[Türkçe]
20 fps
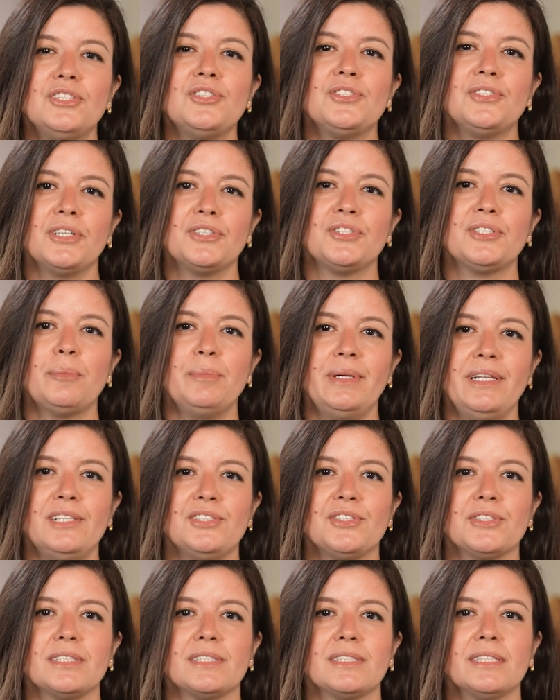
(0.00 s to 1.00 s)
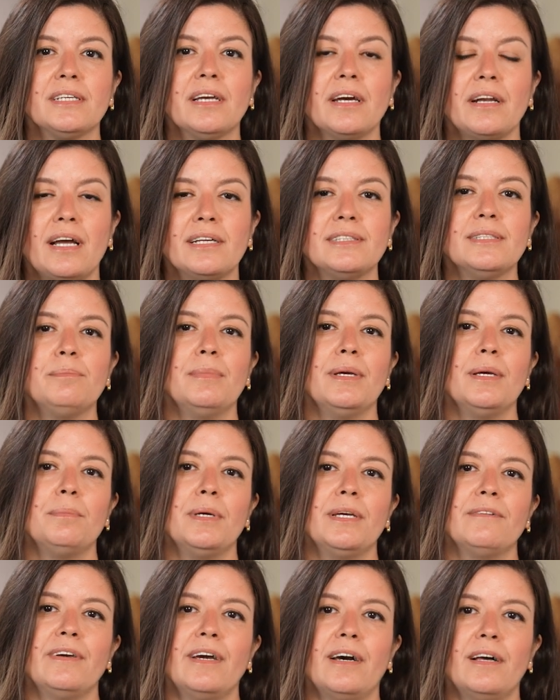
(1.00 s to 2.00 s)
iş-yaşam ilişkisi Garanti
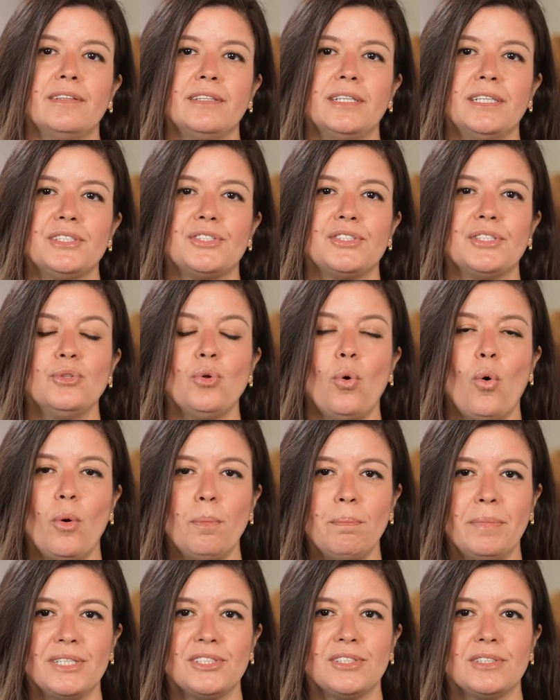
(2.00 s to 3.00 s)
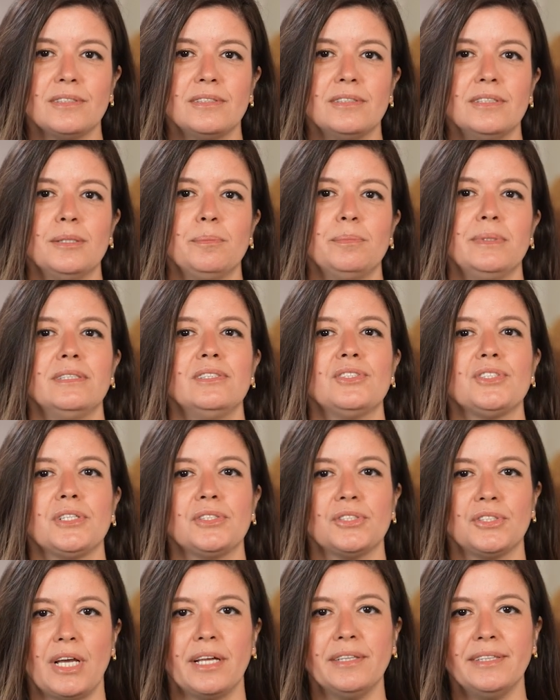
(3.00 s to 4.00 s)
BBVA'lılar için 15 yıllık bir
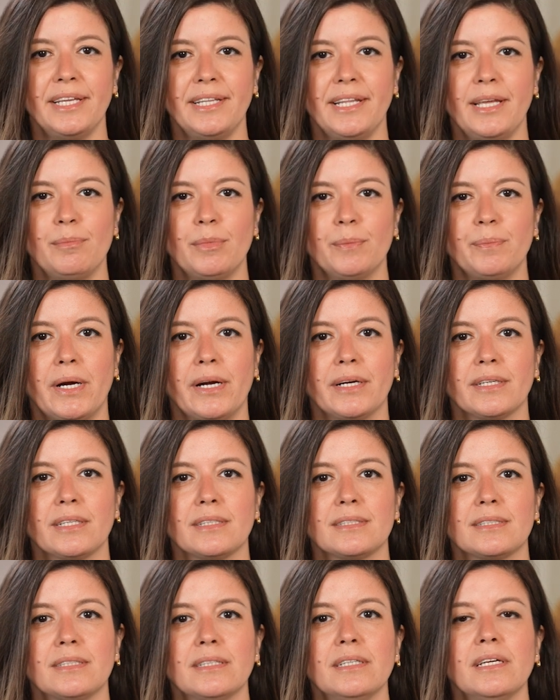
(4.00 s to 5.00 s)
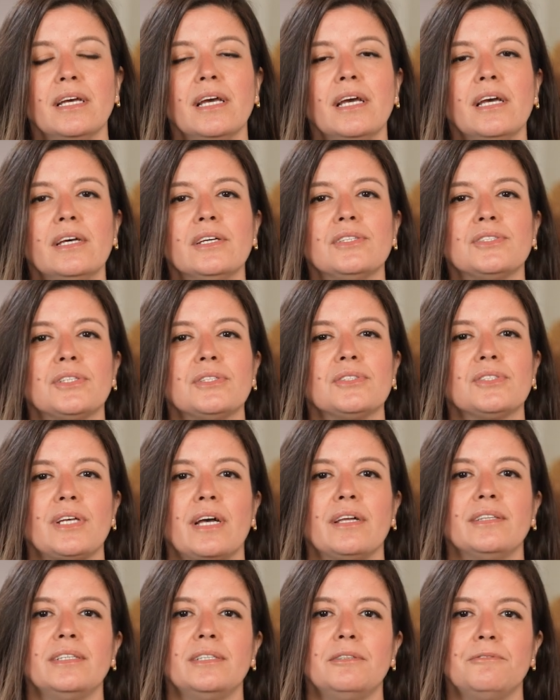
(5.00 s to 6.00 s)
çalışan deneyimi markası.
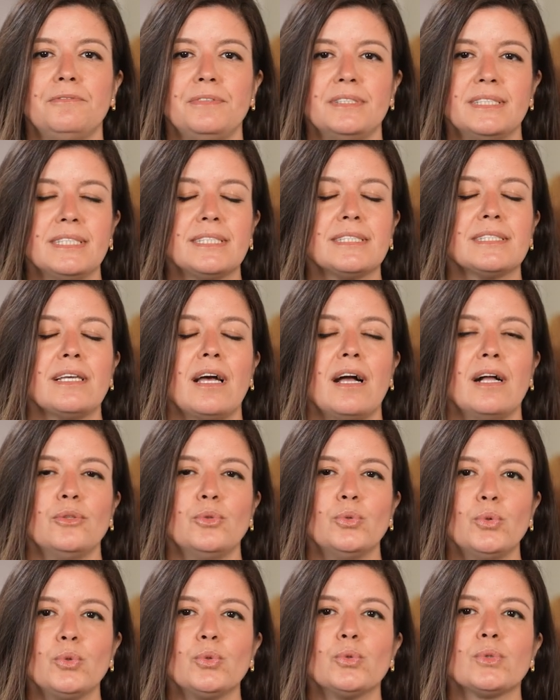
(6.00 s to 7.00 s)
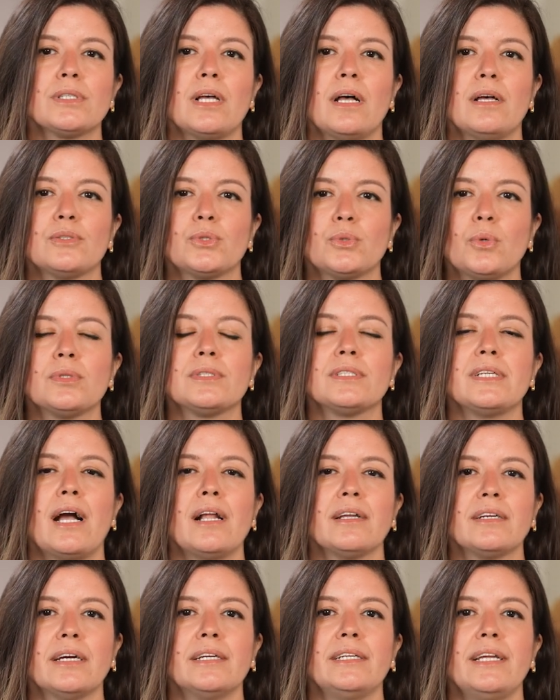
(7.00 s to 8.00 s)
Çalışanların fiziksel, duygusal,
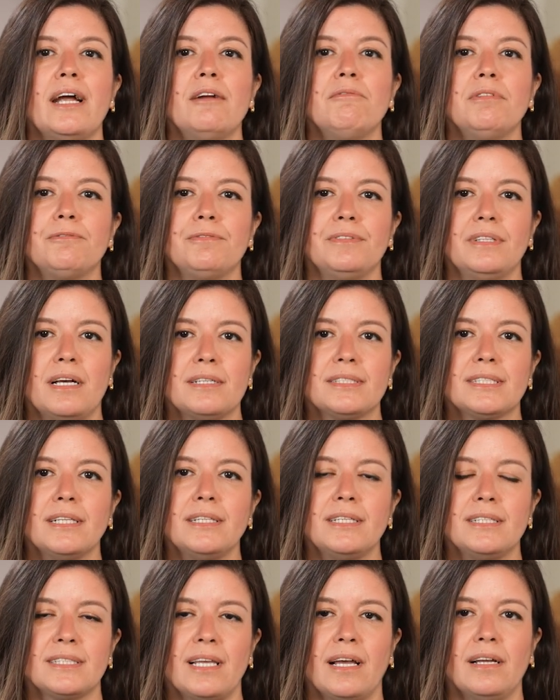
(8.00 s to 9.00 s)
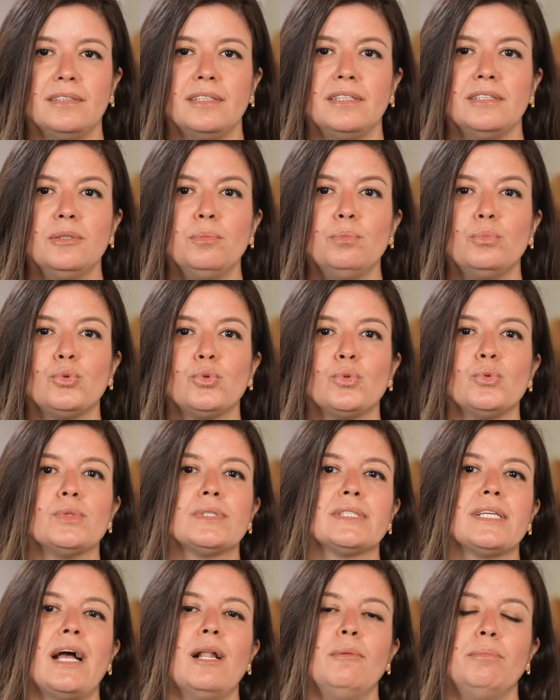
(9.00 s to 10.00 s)
sosyal, kariyer ve finansal esenliğini
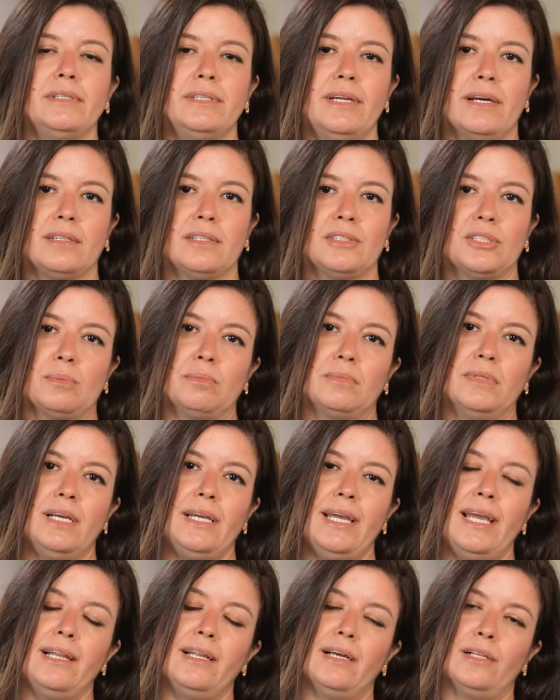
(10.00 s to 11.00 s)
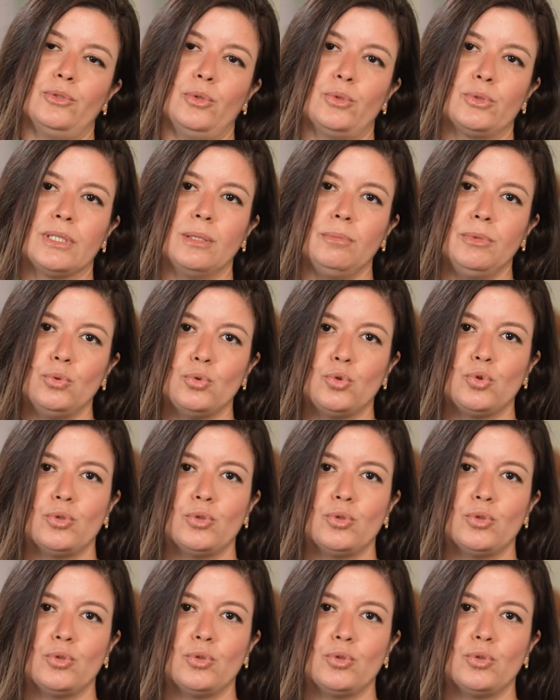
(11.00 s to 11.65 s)
bütünsel bir yaklaşımla ele alıyoruz gibi